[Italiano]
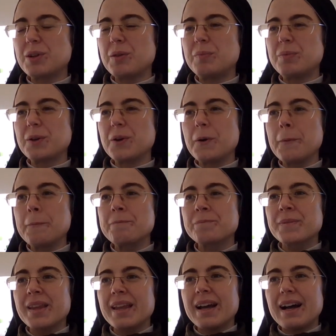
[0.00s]

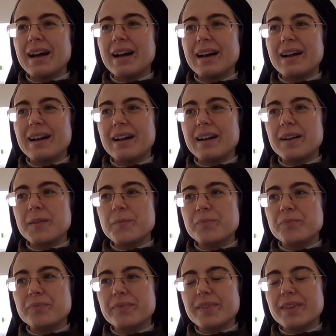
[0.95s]
proprio a,
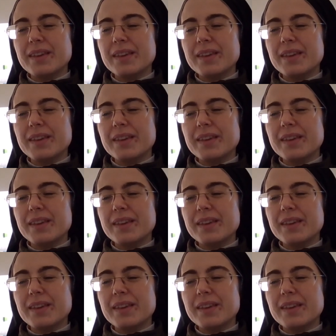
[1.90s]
